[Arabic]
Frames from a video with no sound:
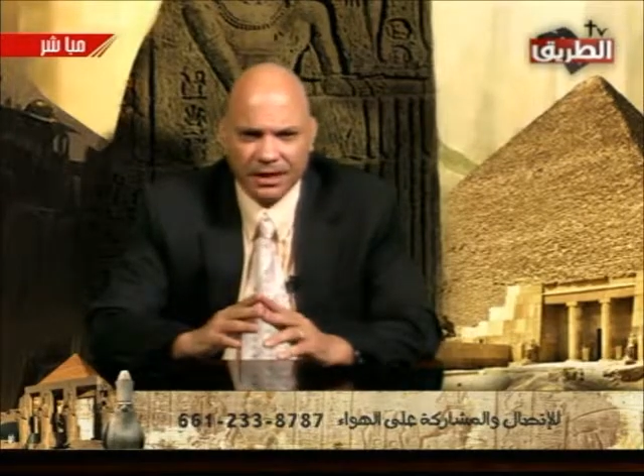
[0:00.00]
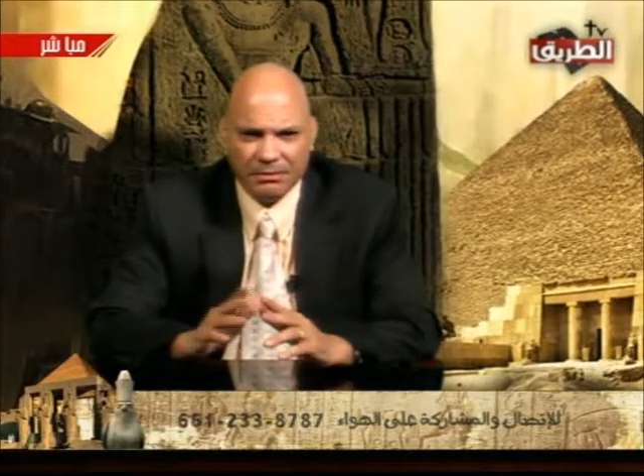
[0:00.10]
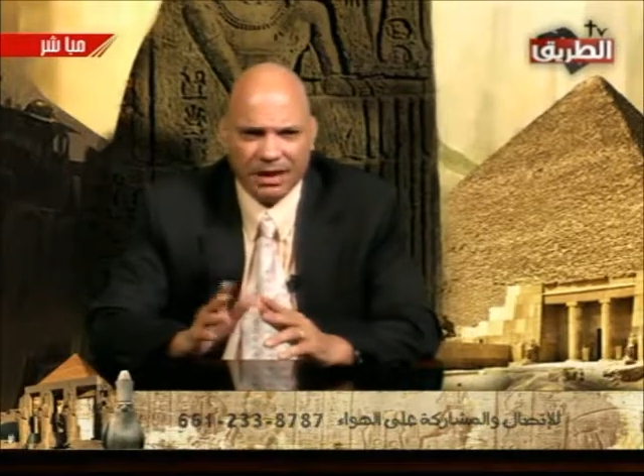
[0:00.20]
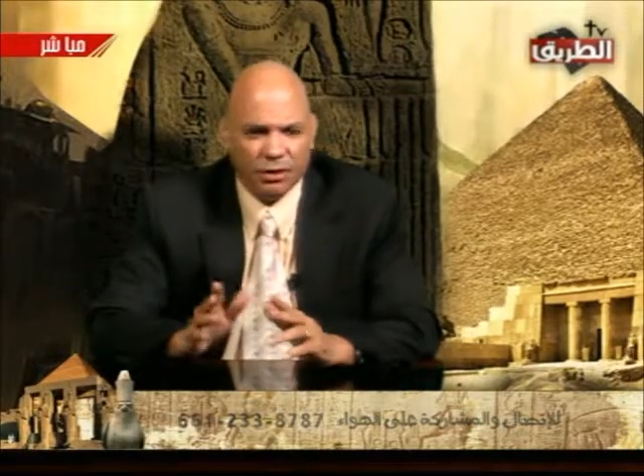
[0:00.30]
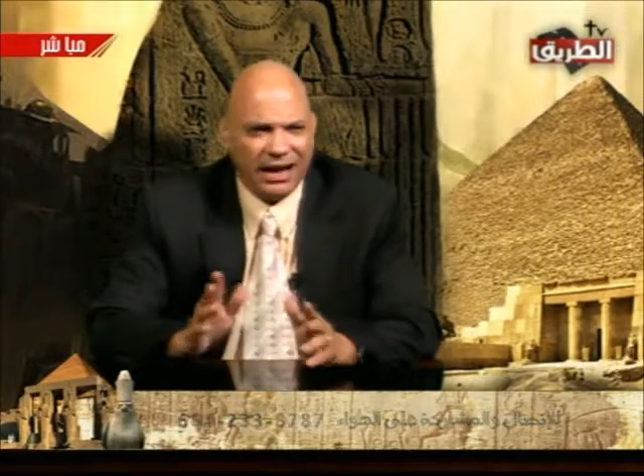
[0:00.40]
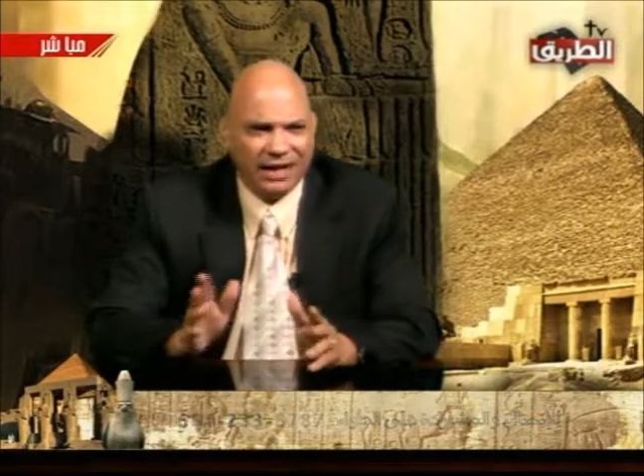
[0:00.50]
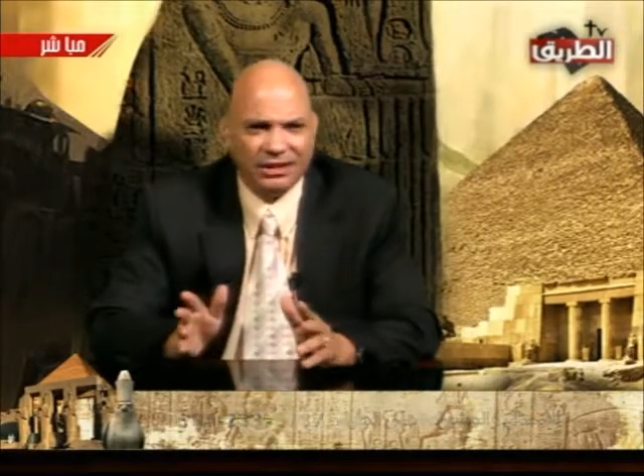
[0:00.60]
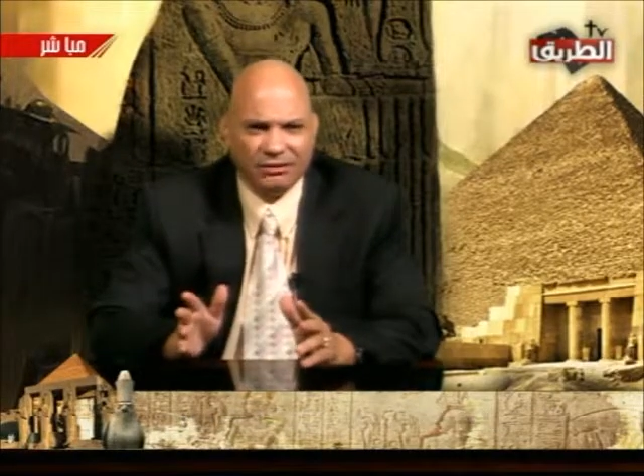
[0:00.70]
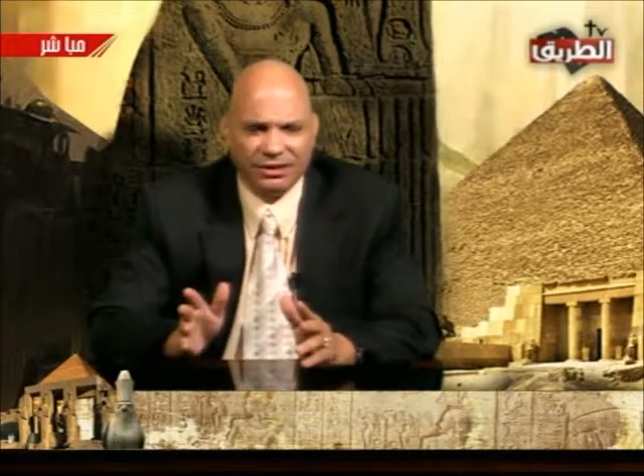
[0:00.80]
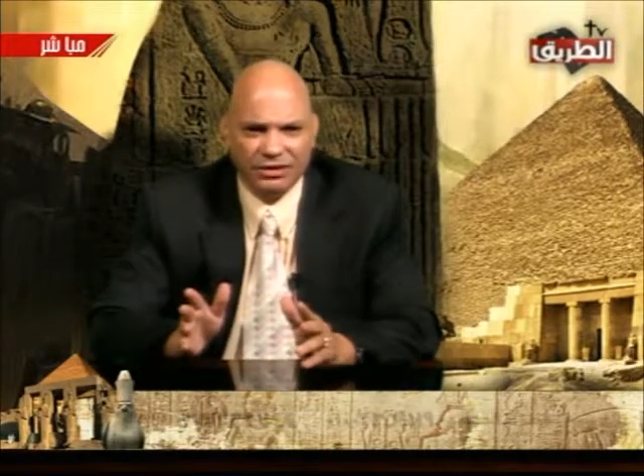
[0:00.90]
معروف
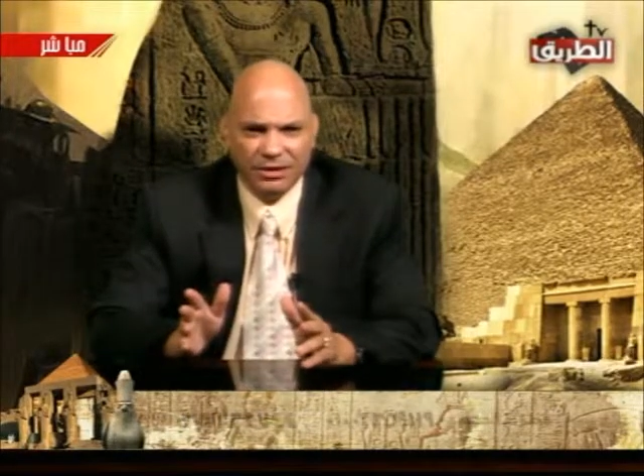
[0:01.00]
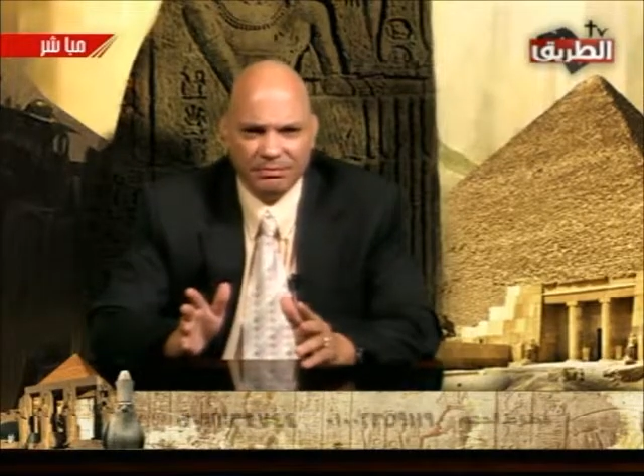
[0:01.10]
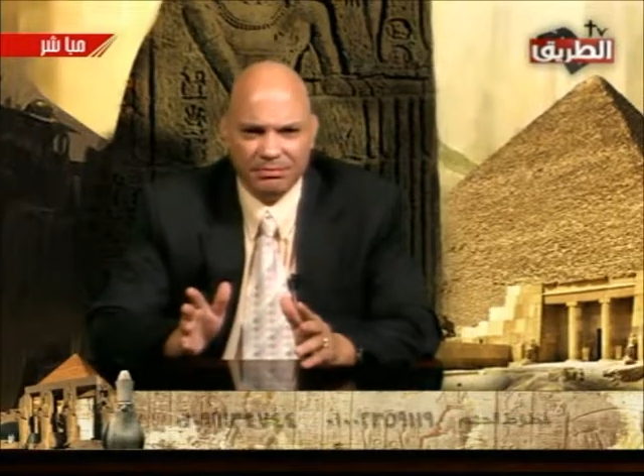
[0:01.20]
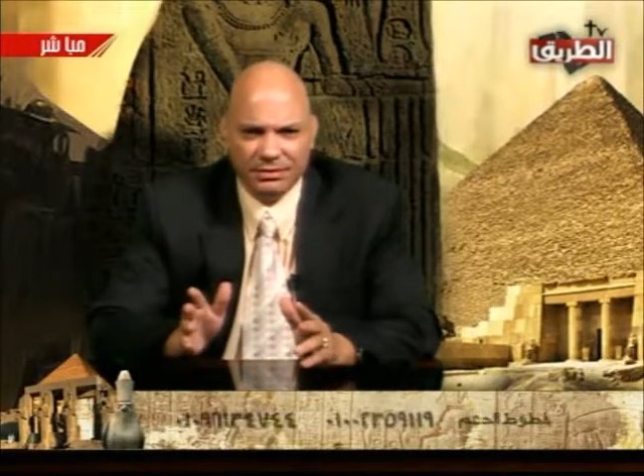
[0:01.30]
حتى في الطب